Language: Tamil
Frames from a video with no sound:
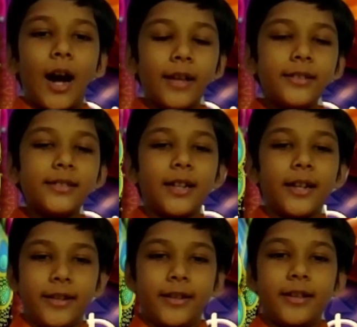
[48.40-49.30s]
அது
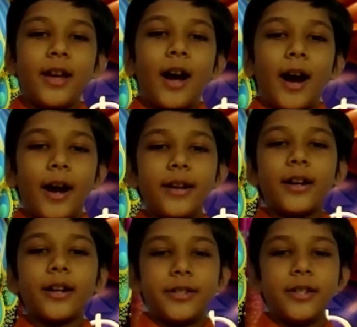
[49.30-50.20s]
சரி
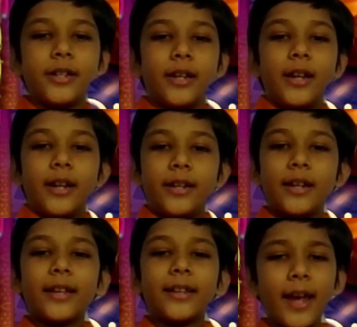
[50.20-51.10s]
அண்ணாச்சி
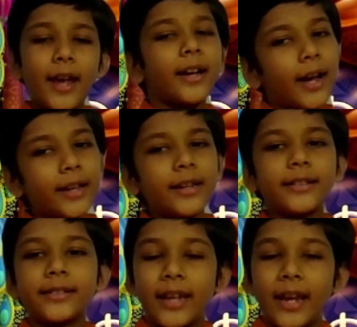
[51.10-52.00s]
நீங்க ஏன் கையில
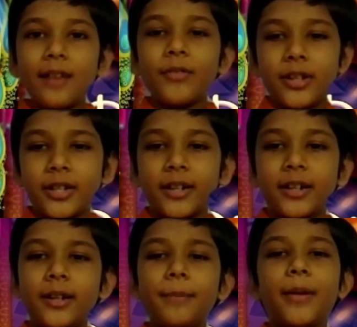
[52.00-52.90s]
ஸ்கேல்
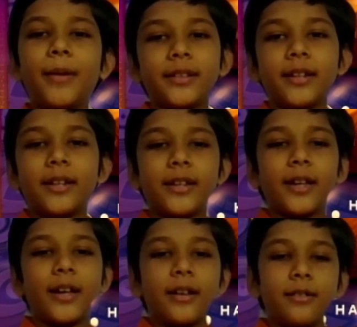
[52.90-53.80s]
வச்சுக்கிட்டு பேசுறீங்க
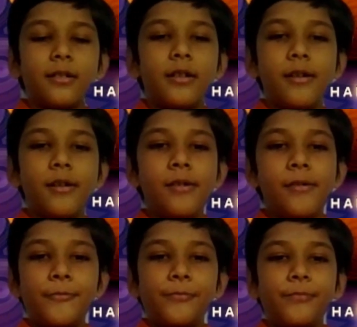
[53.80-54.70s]
ஓ
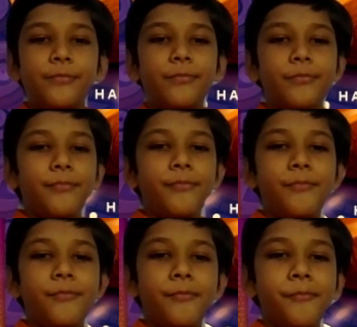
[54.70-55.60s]
அதுவா
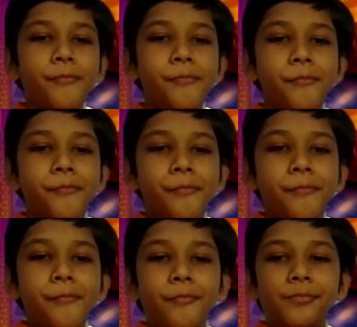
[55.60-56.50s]
எங்க பாட்டி
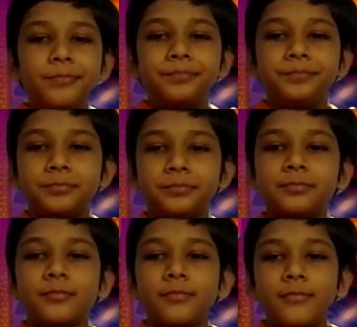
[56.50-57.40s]
யார்கிட்ட
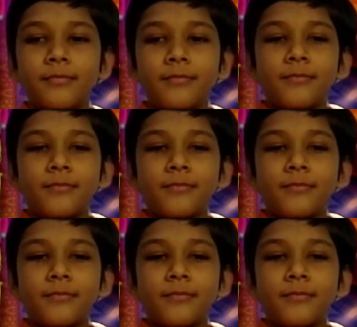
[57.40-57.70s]
பேசினாலும்